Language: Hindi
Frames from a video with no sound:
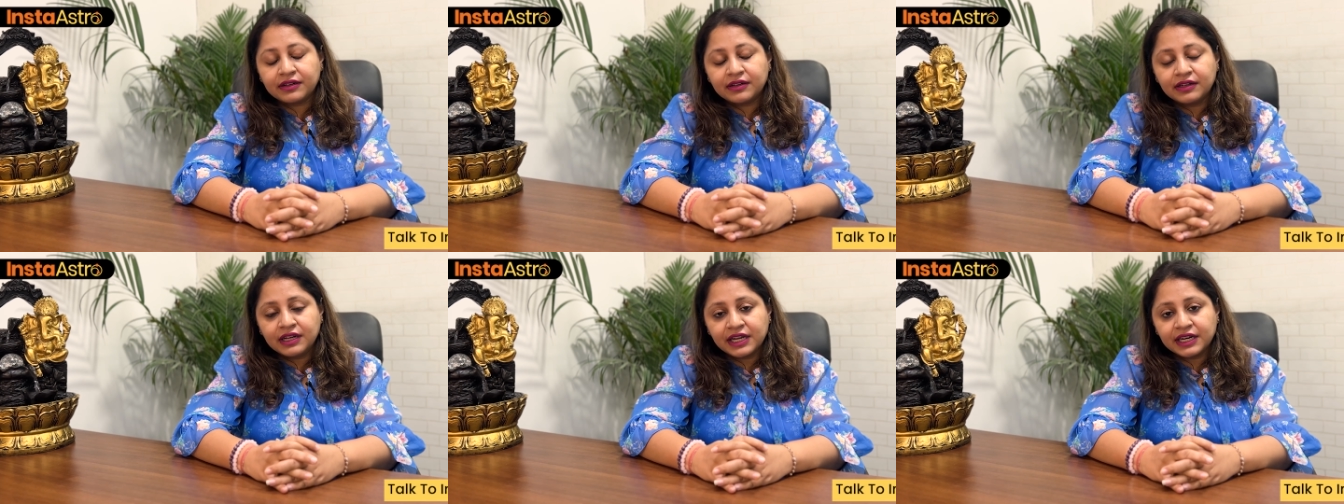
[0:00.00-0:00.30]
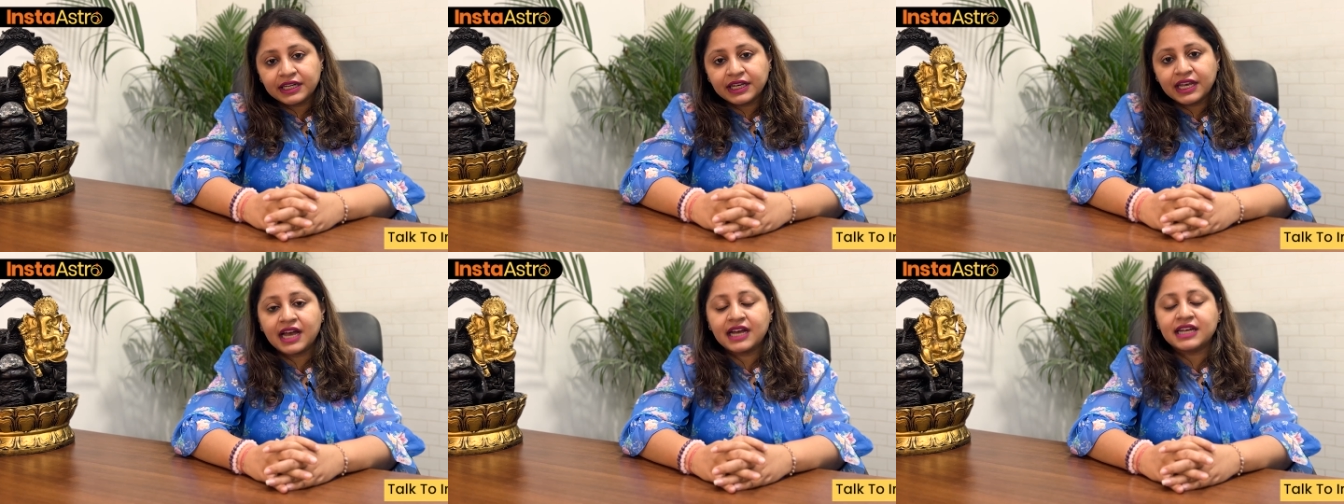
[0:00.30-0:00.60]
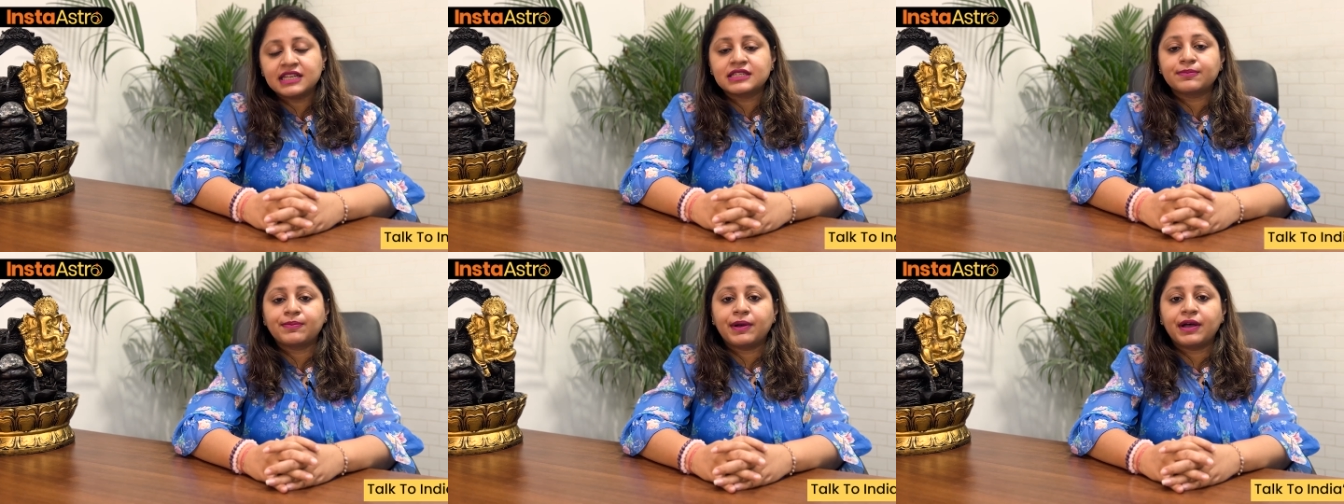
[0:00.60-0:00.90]
घर के
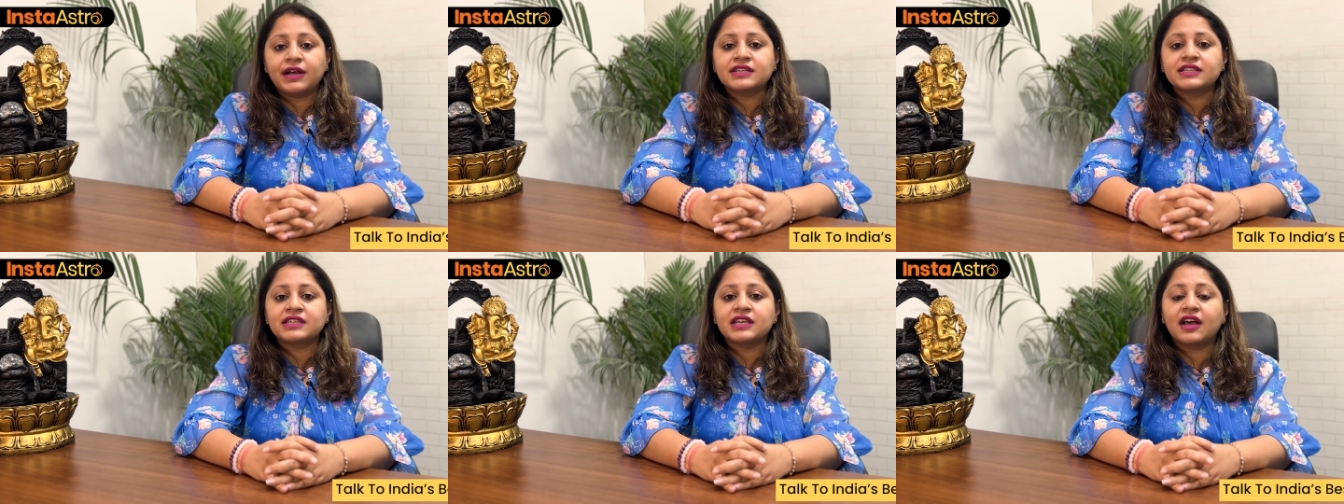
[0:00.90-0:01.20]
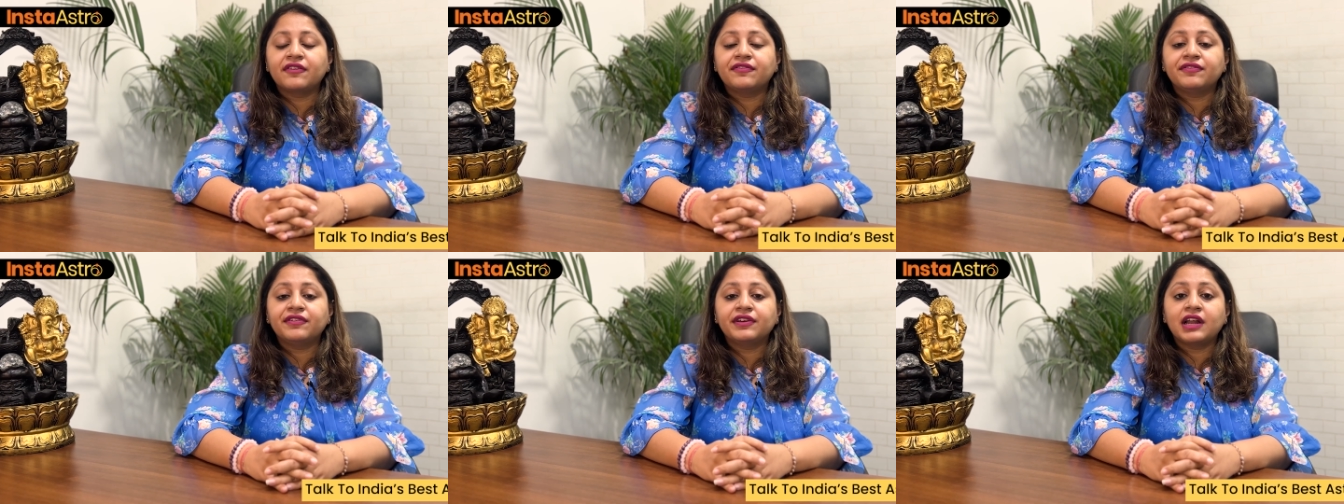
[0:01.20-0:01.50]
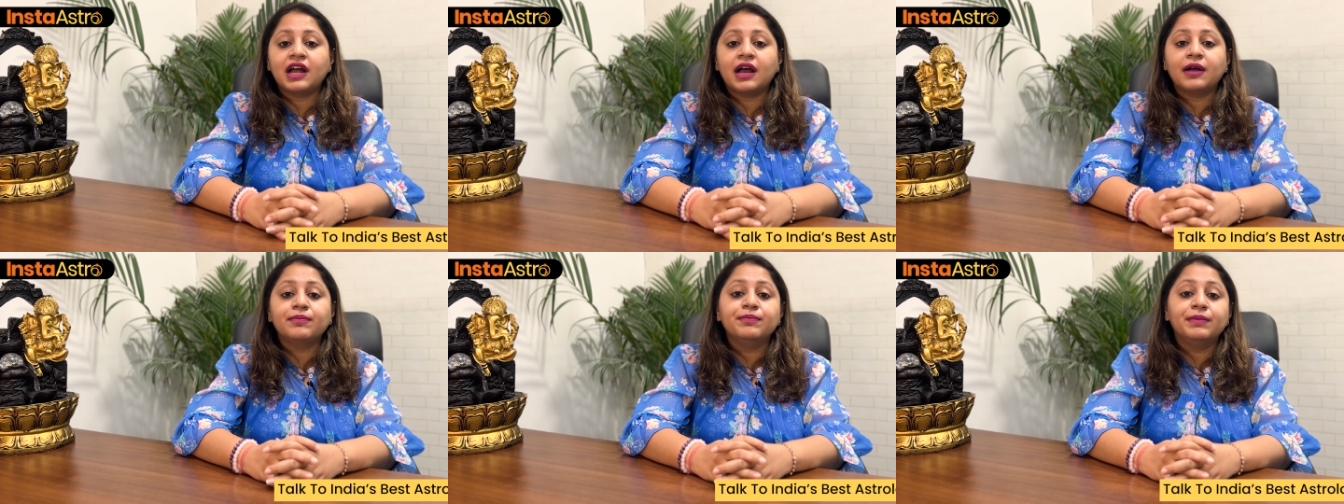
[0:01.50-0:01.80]
आसपास या फिर
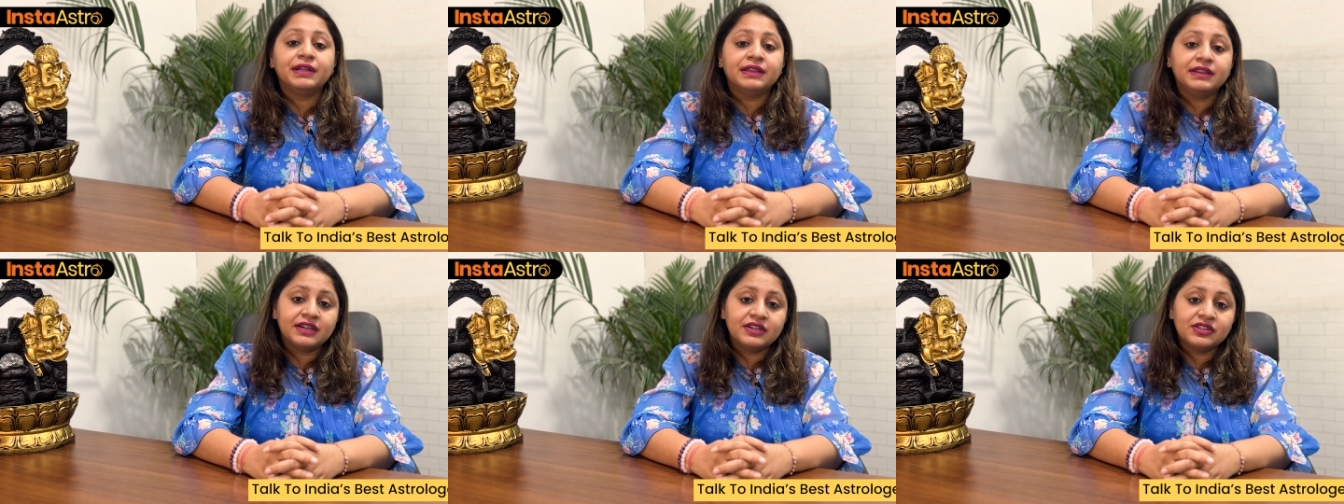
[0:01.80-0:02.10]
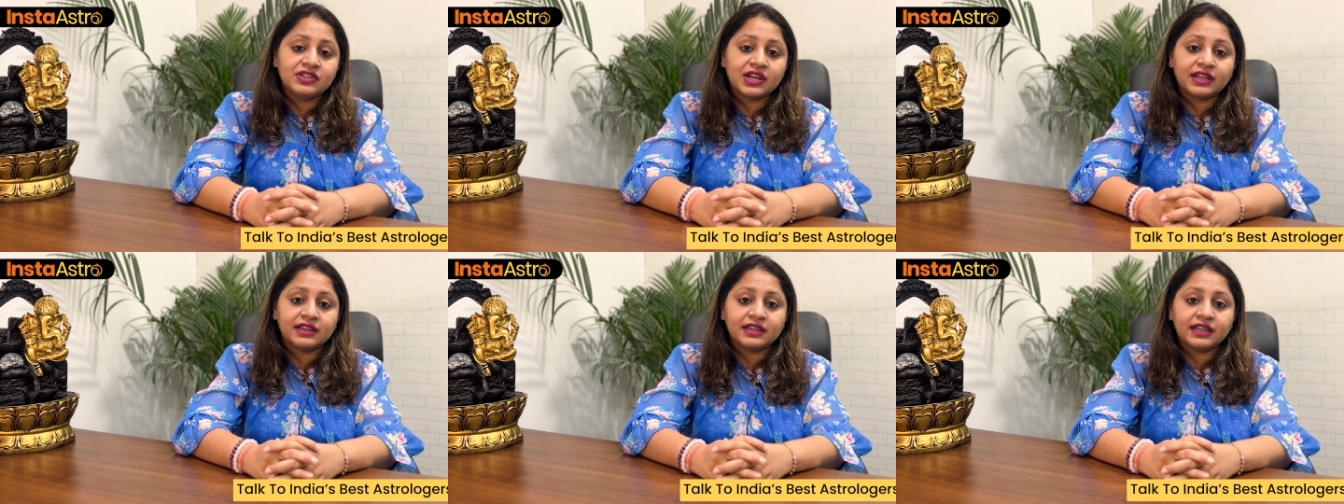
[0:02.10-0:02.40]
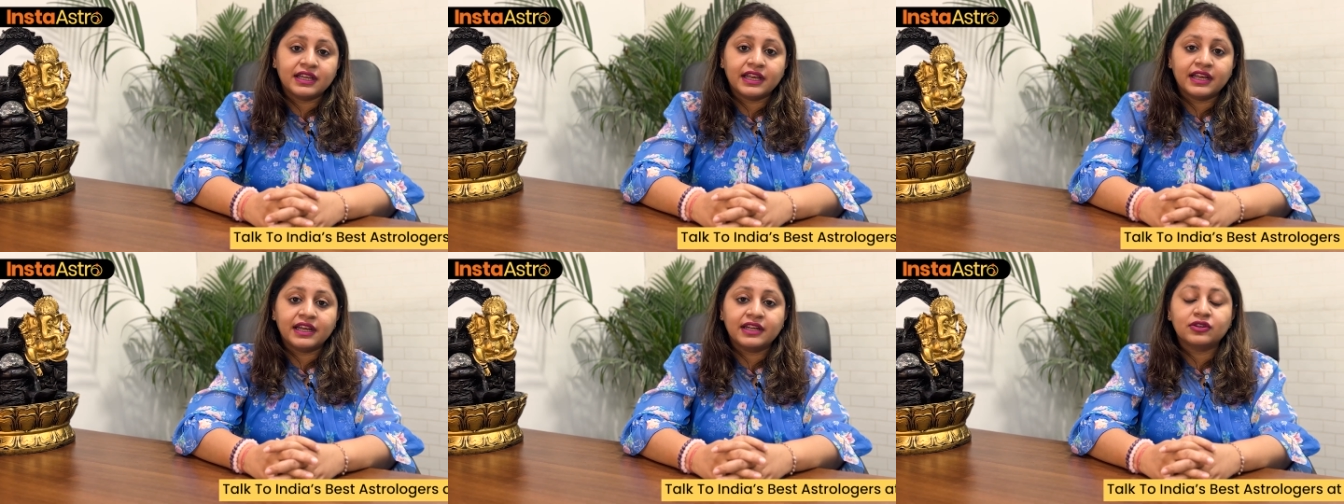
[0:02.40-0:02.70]
आप मंदिर
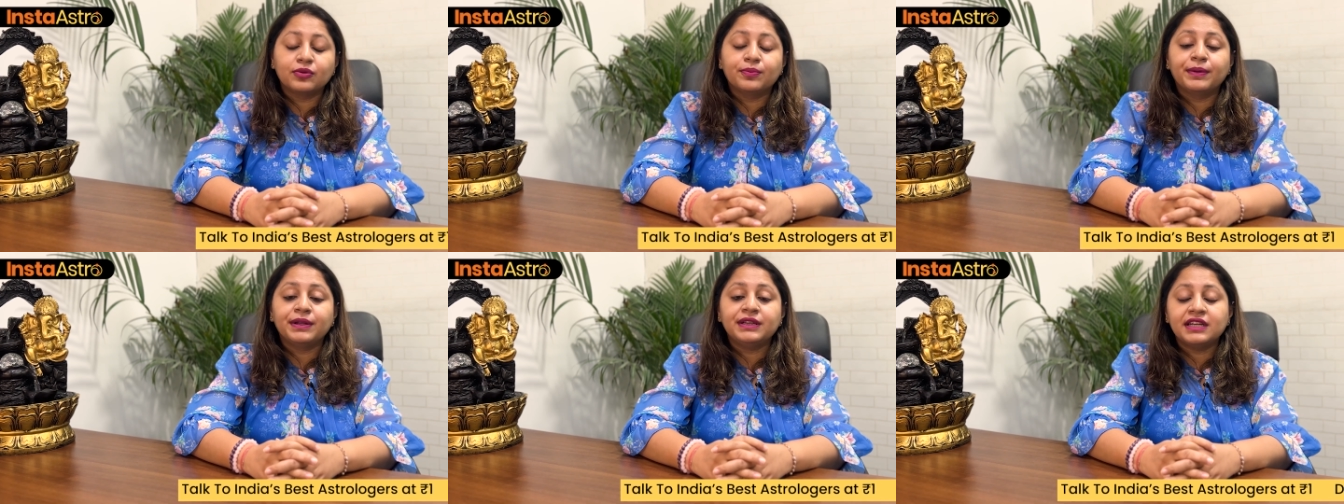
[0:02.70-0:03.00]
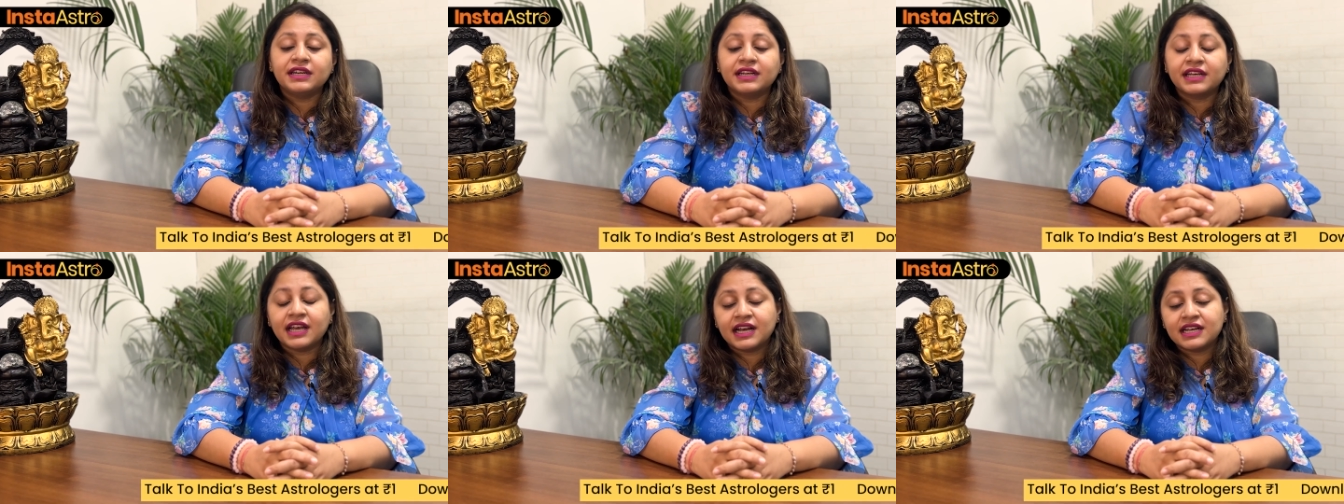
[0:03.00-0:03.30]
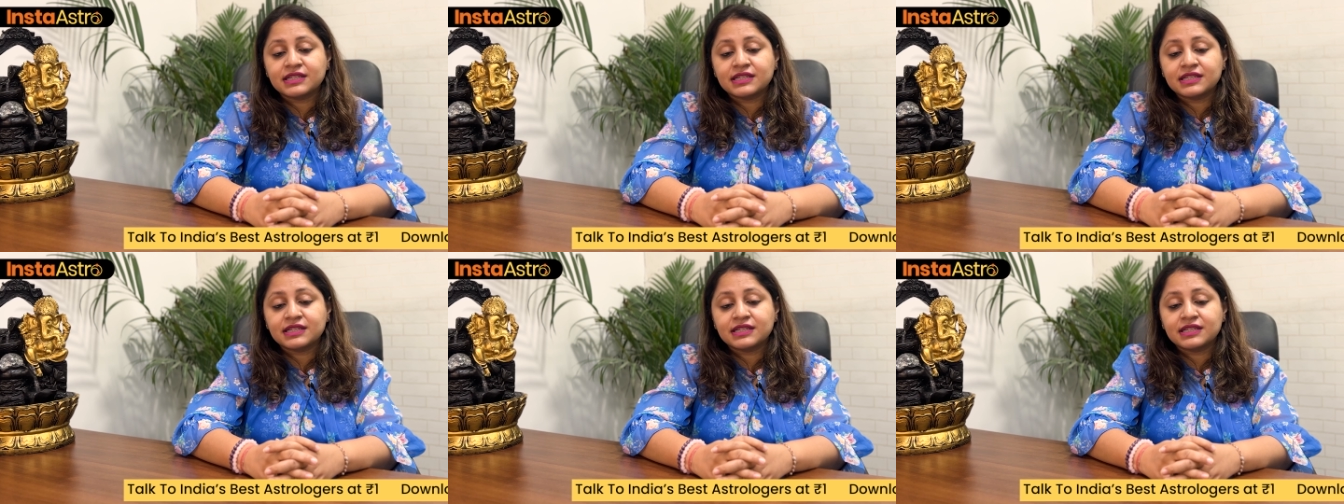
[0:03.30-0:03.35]
जाते हैं तो मंदिर के